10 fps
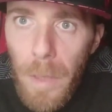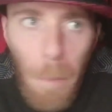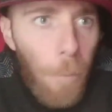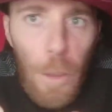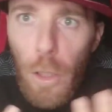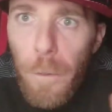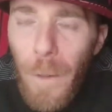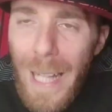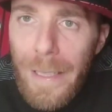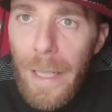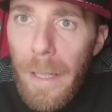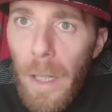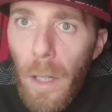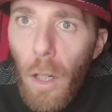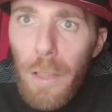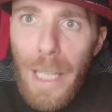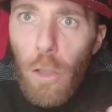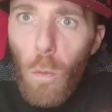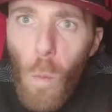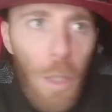Mi ha fatto riflettere. Ho
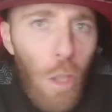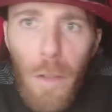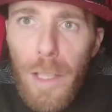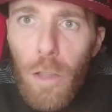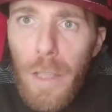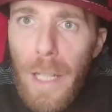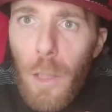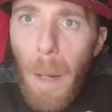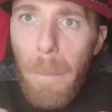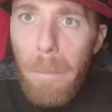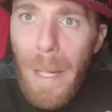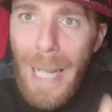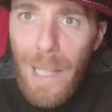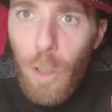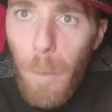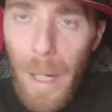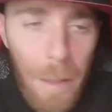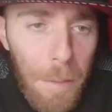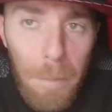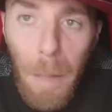detto, quando l'ho visto, ho detto, ma, ma cazzo,
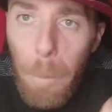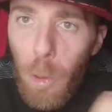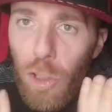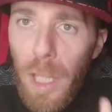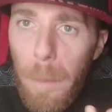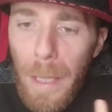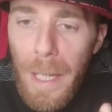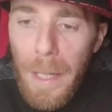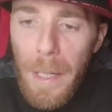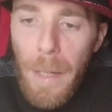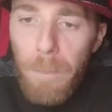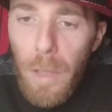ma, ma possibile?